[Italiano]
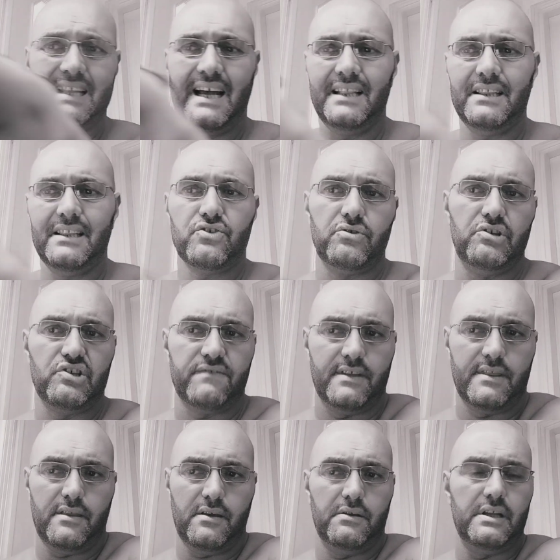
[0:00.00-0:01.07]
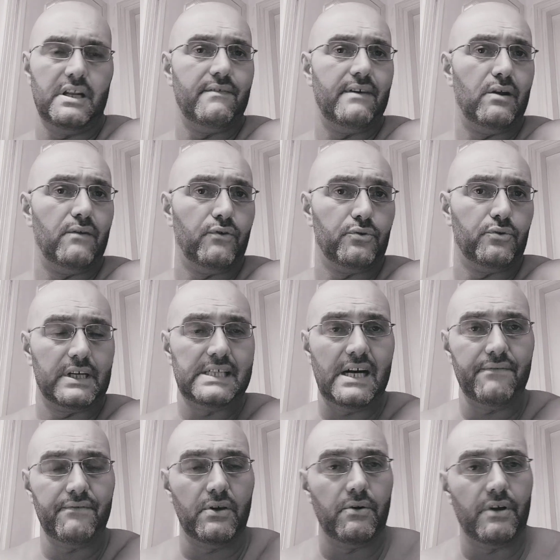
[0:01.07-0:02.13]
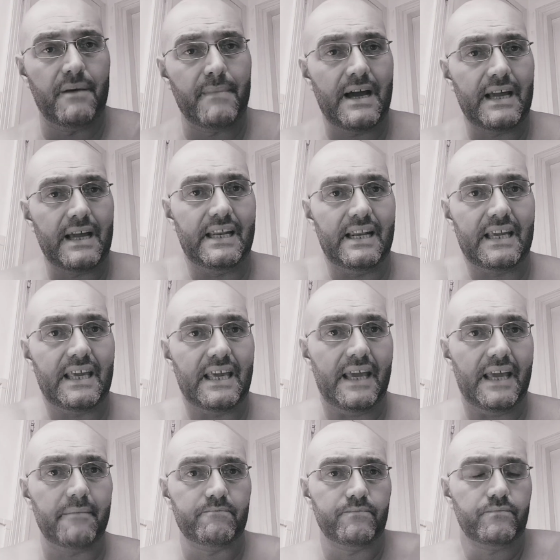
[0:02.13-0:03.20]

tante soddisfazioni a livello fotografico, è una macchina che